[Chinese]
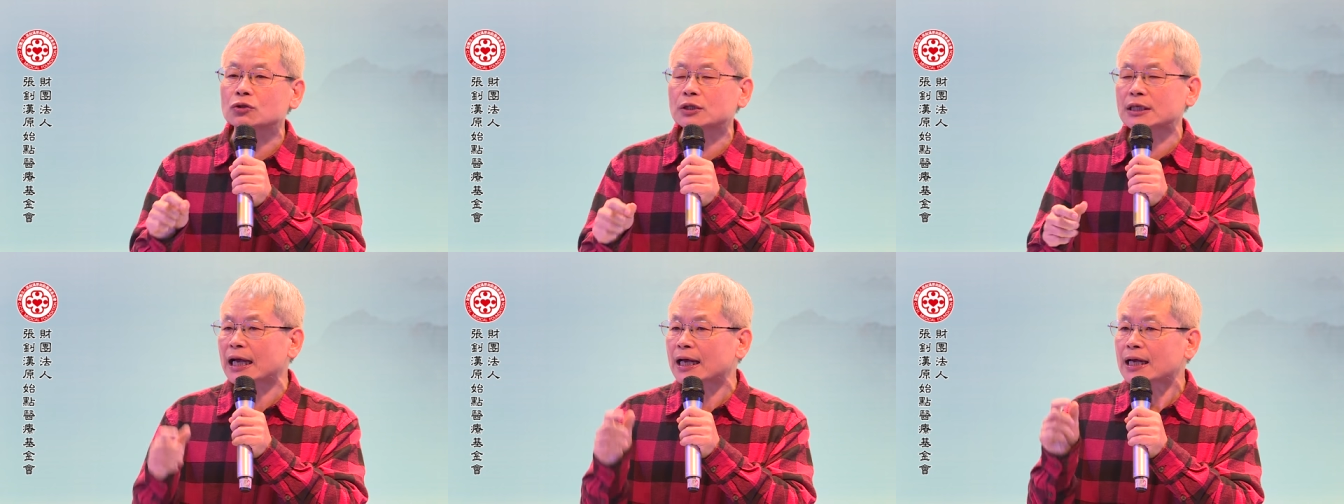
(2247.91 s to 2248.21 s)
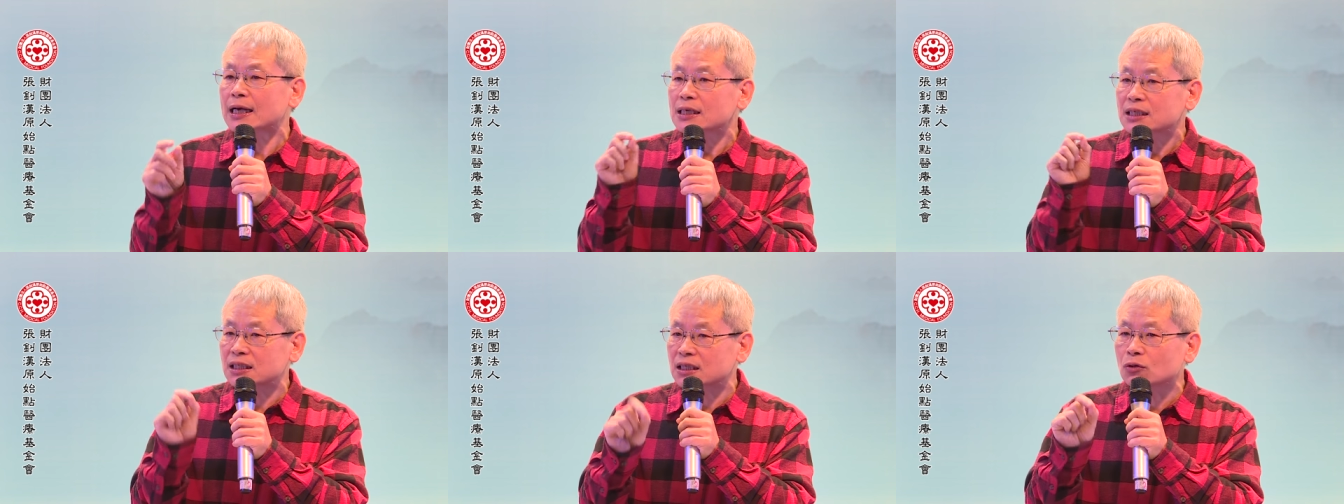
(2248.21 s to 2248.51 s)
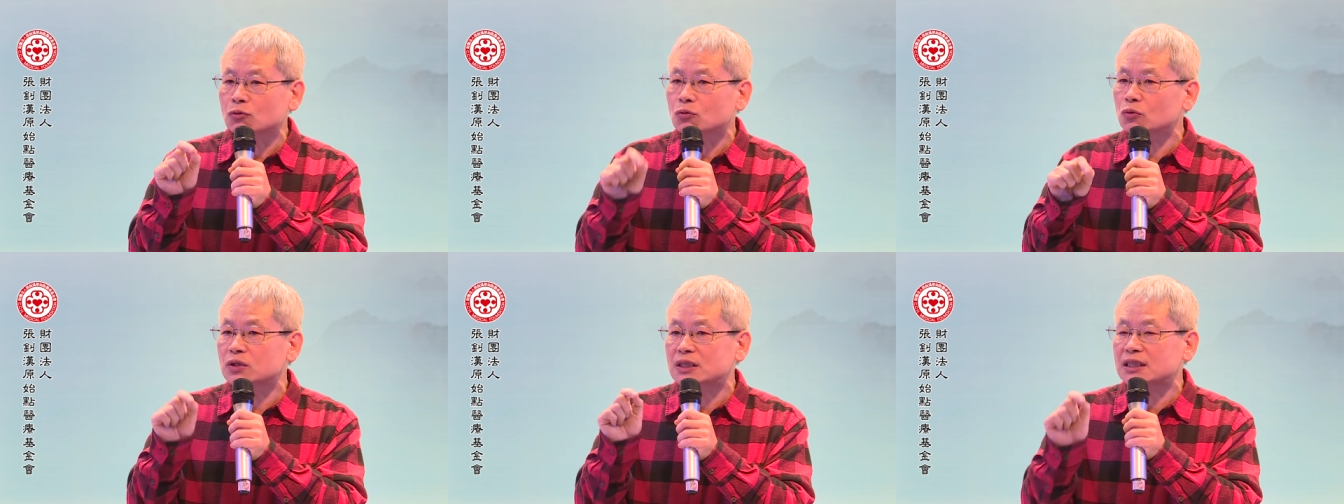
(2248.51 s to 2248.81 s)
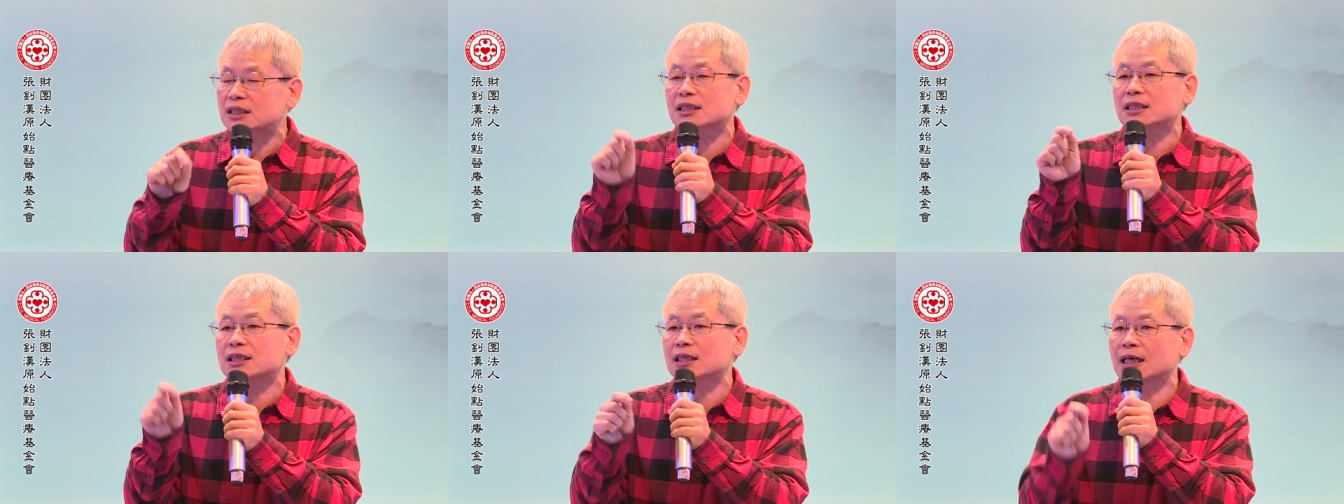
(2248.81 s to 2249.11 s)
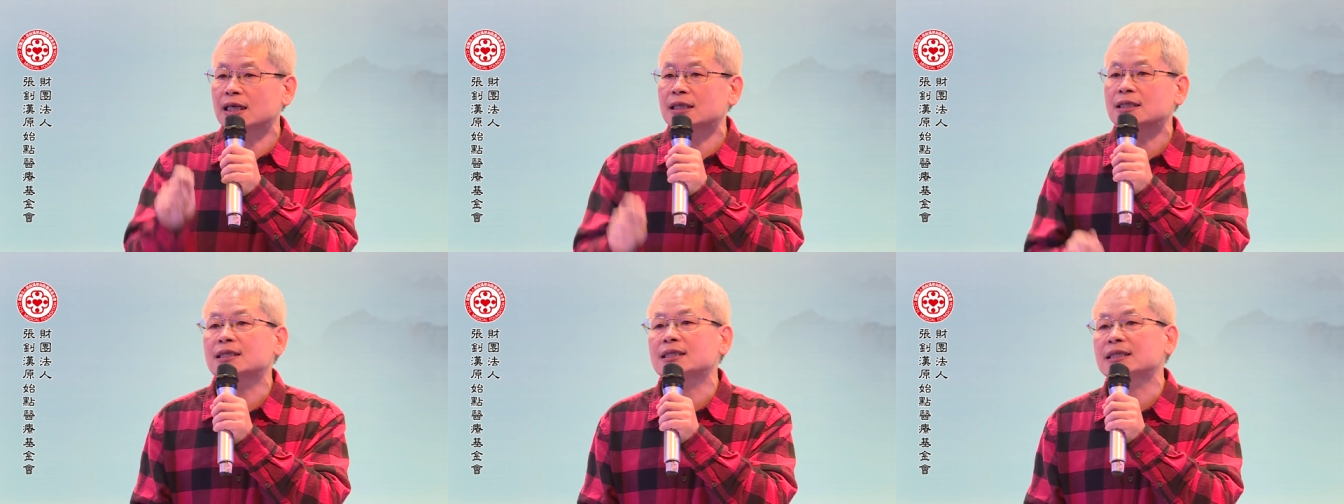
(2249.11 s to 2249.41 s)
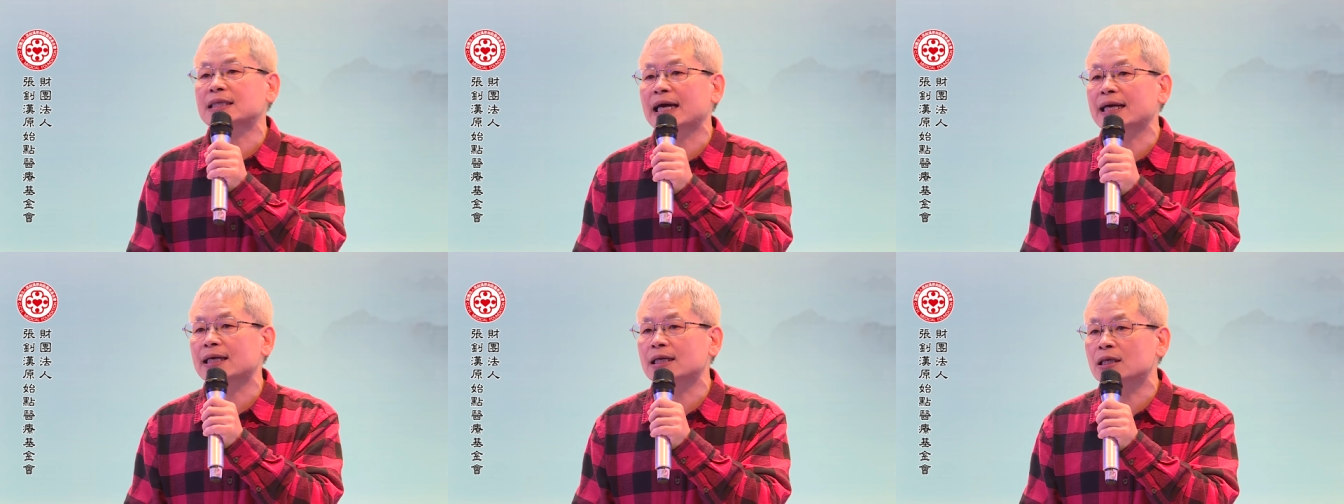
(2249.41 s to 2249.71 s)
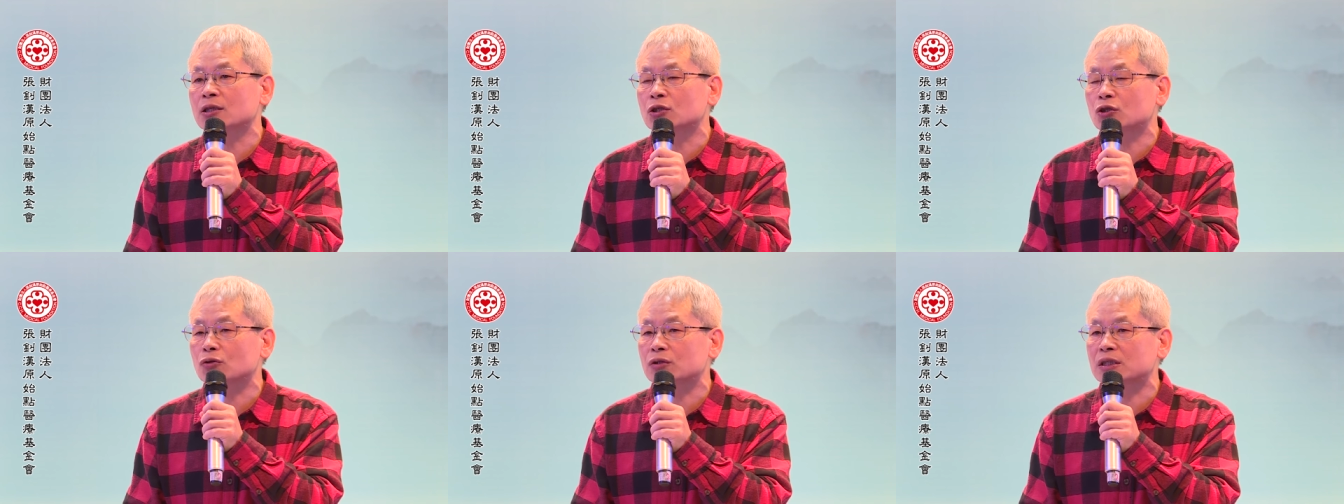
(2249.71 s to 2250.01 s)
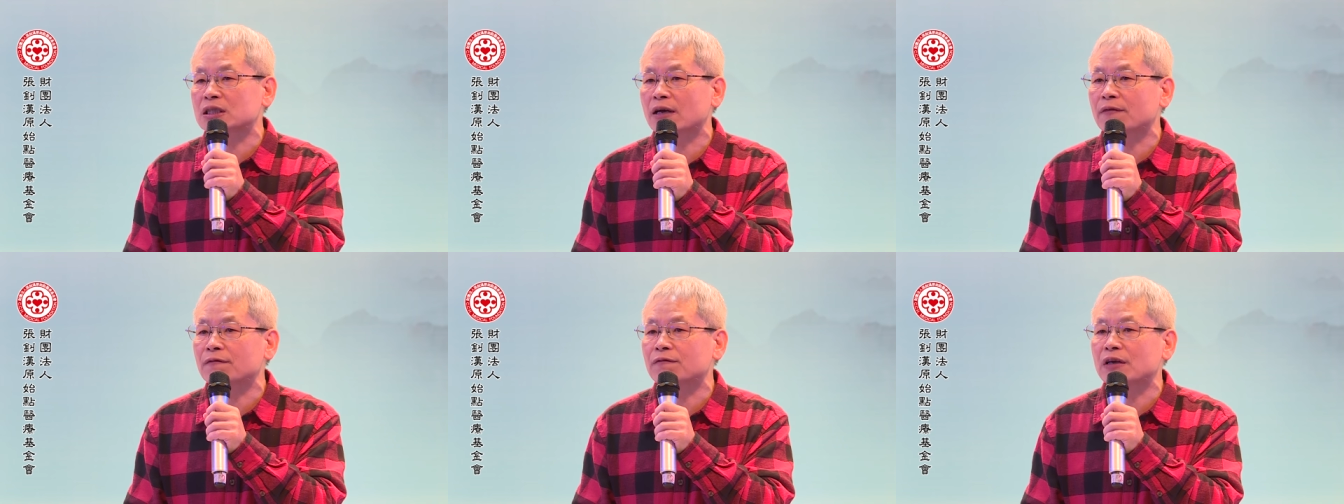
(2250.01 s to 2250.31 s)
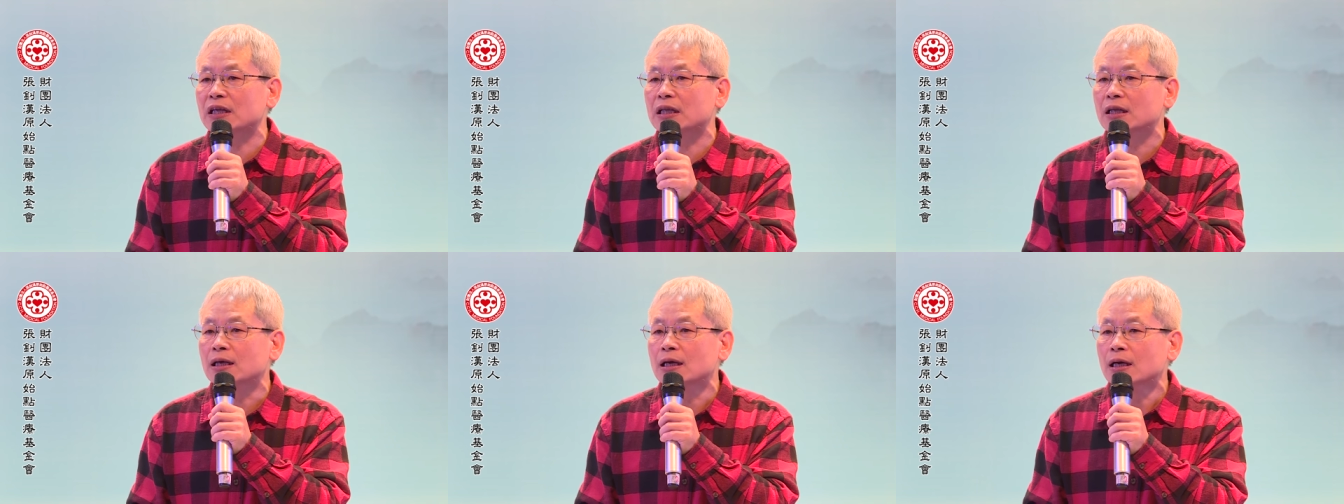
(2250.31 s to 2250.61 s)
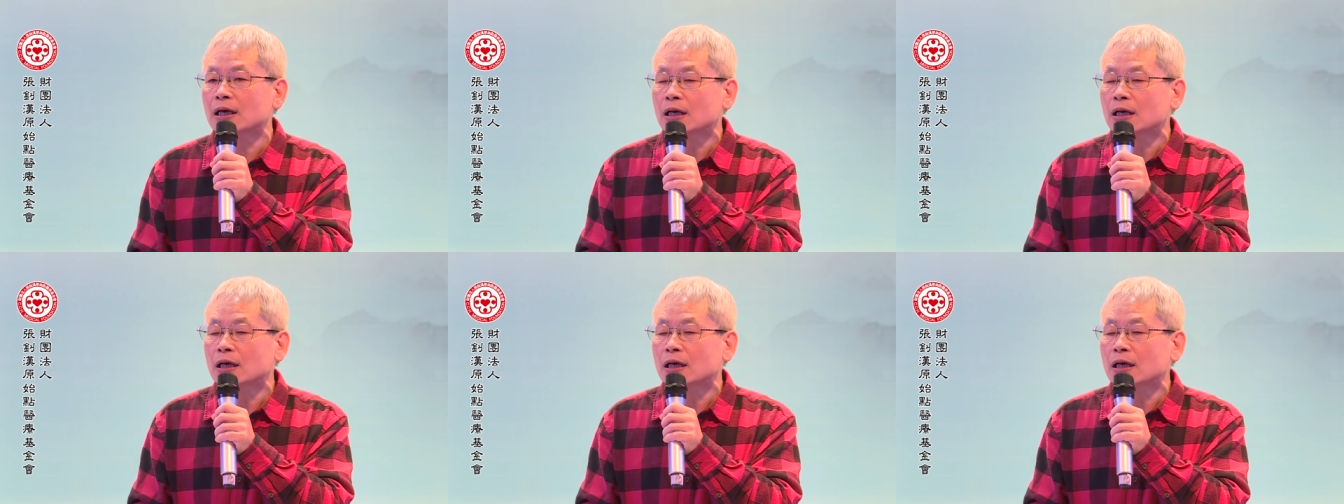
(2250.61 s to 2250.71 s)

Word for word: 像生物制剂也是在研究成分，